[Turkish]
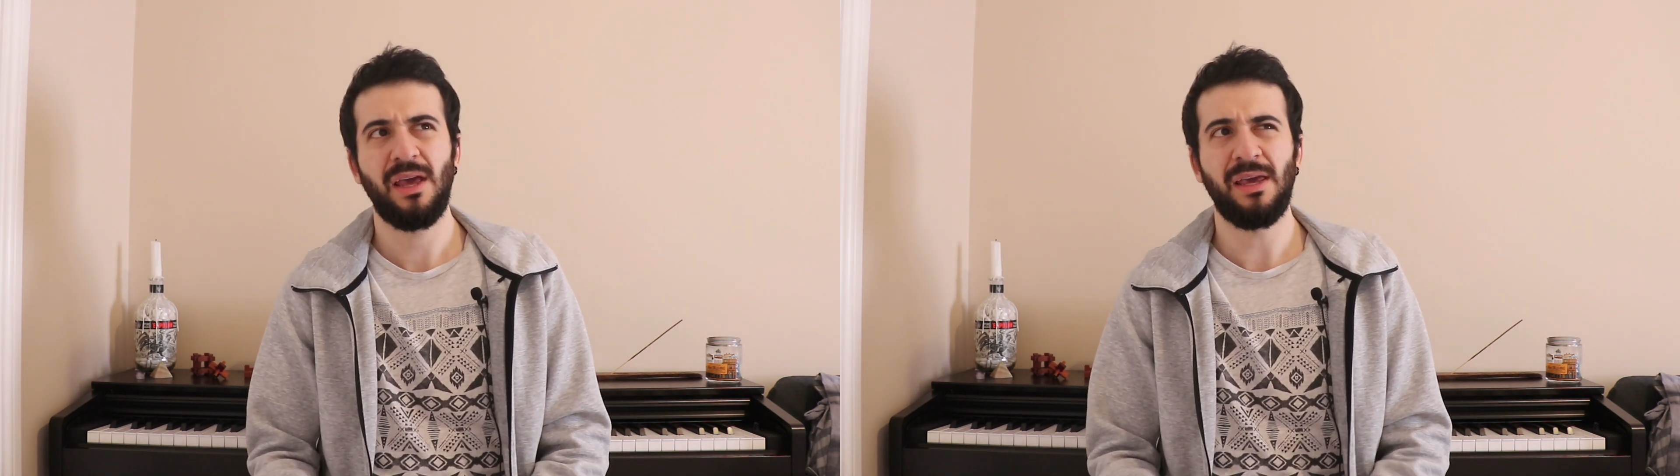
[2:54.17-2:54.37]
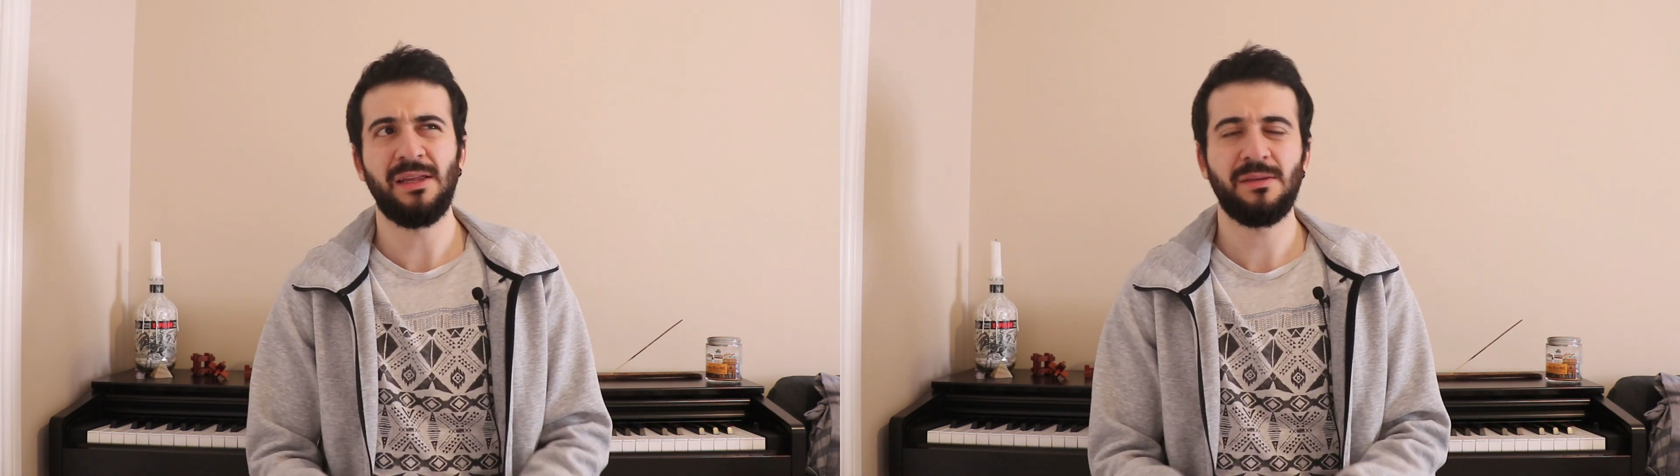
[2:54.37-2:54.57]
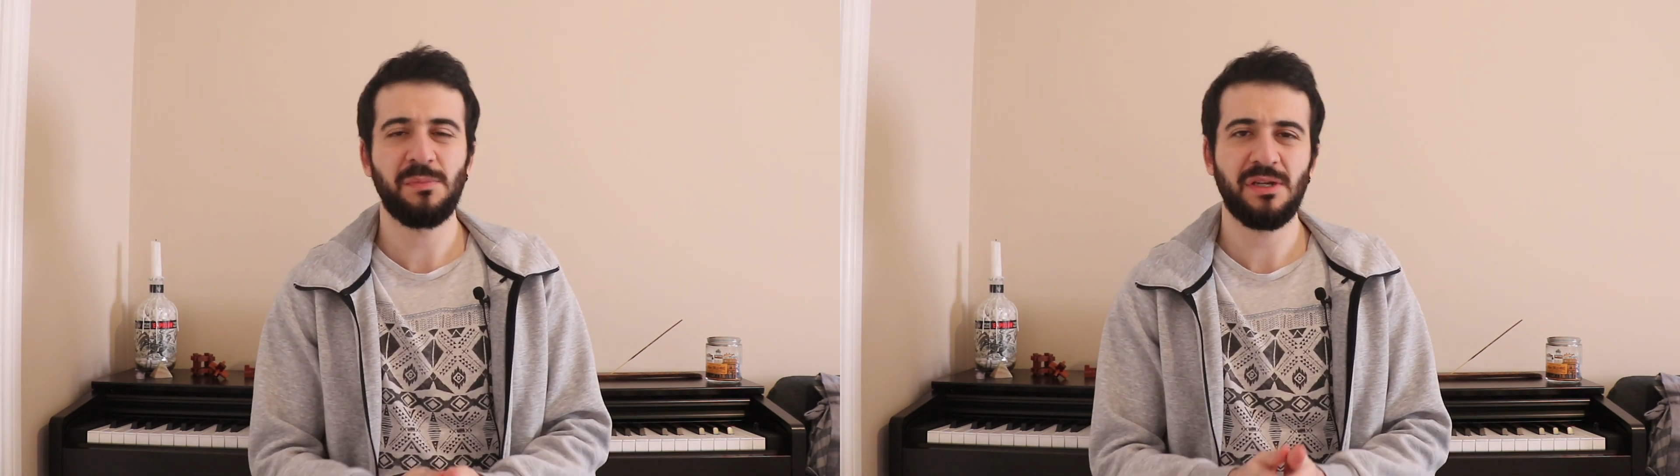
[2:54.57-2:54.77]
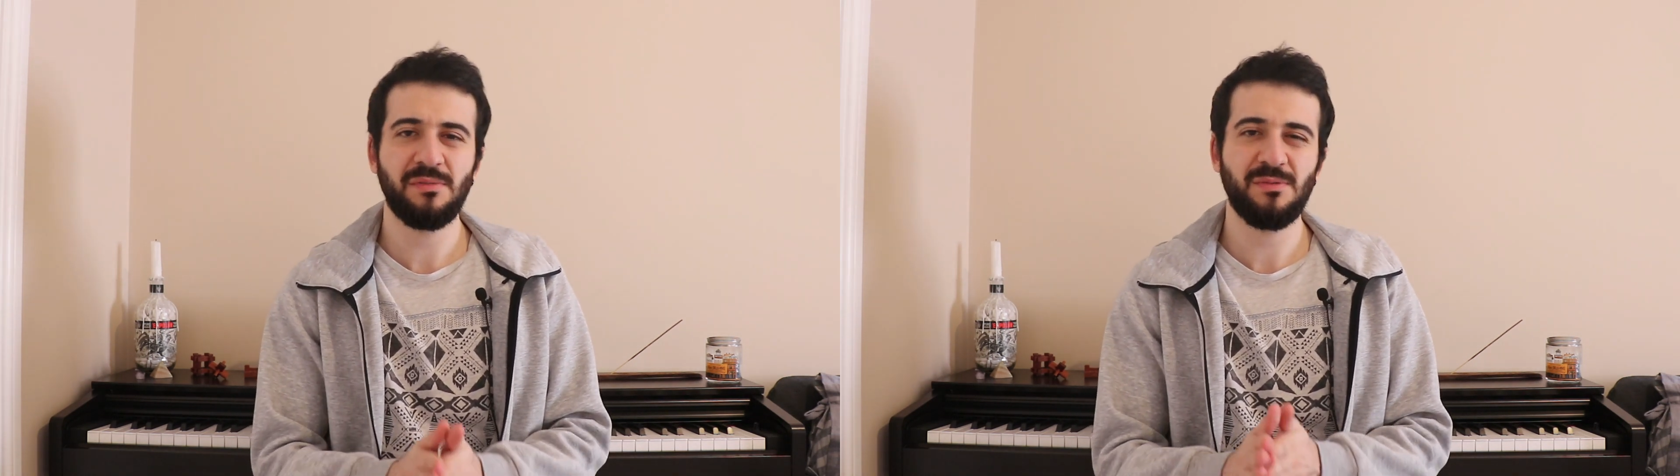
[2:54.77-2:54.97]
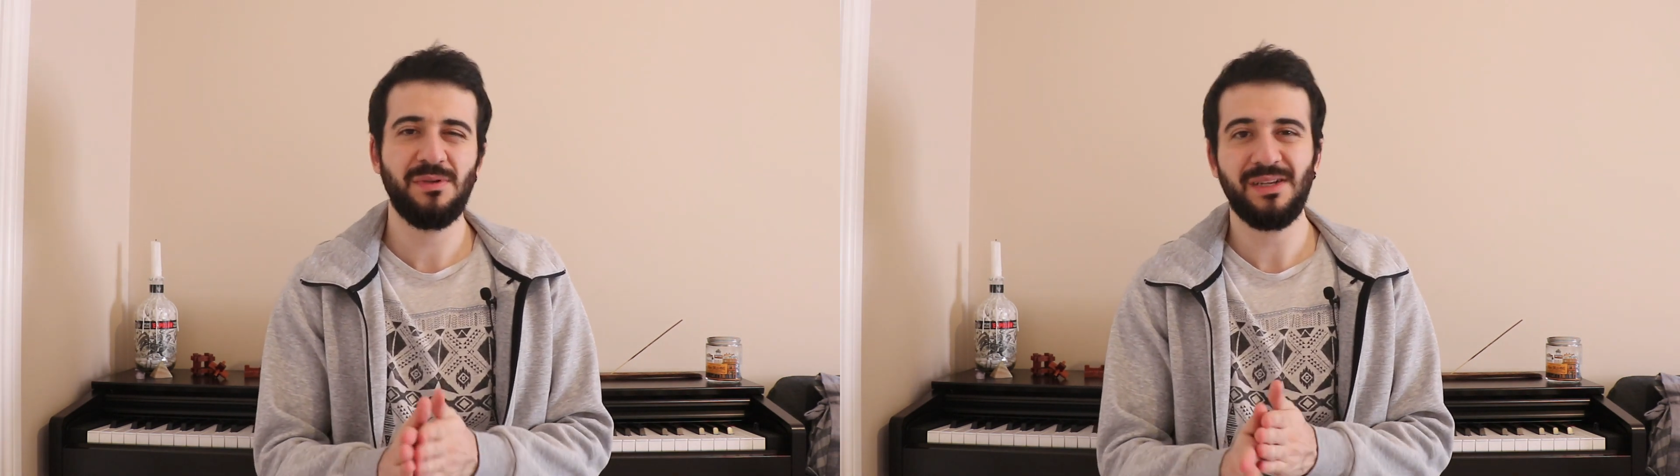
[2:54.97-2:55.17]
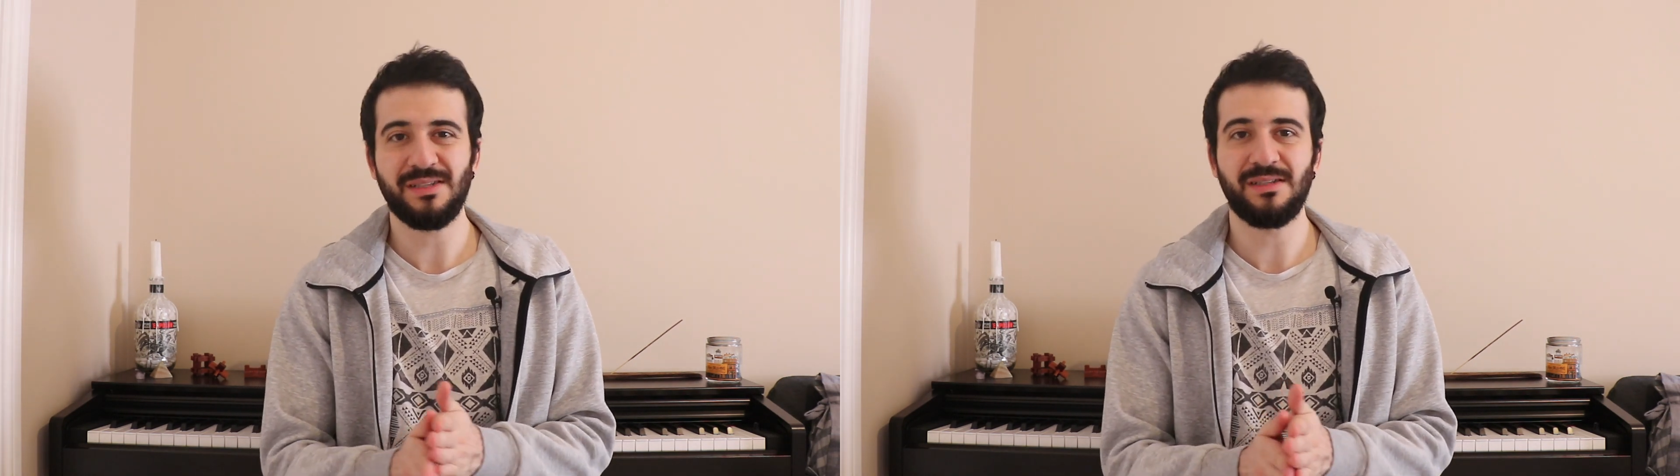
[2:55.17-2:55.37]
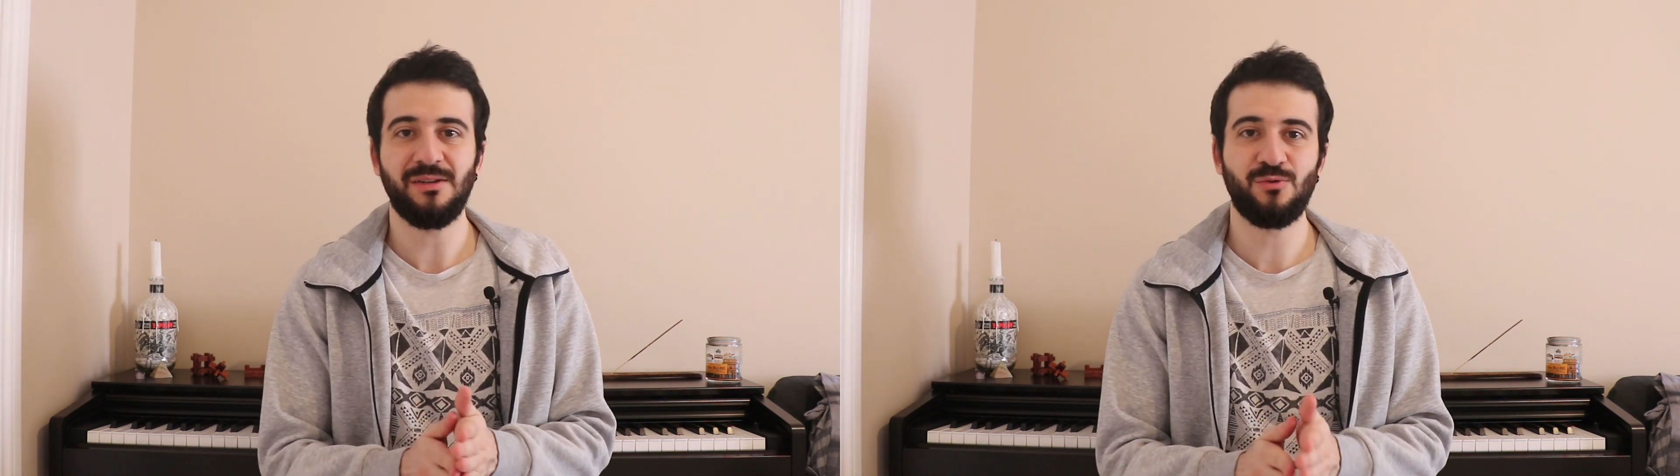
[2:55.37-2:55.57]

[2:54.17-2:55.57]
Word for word: eğitimlerimiz biraz da